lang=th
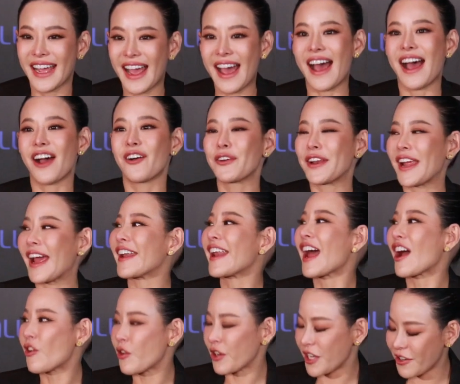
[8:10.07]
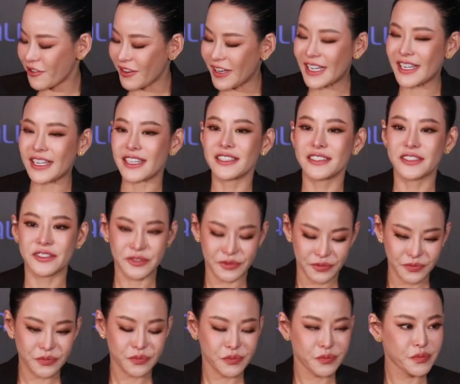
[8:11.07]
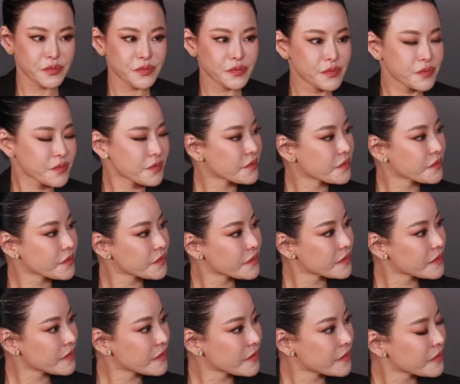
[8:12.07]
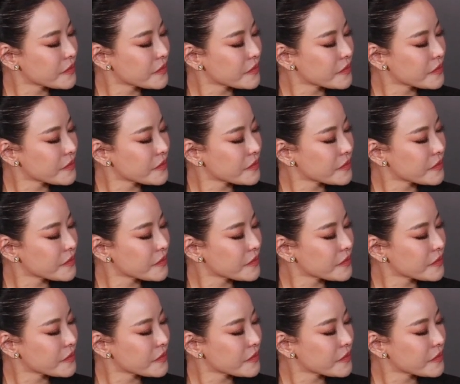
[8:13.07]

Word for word: หาเอาในอนาคตดีกว่าค่ะบายใจขึ้นแน่แน่ตอน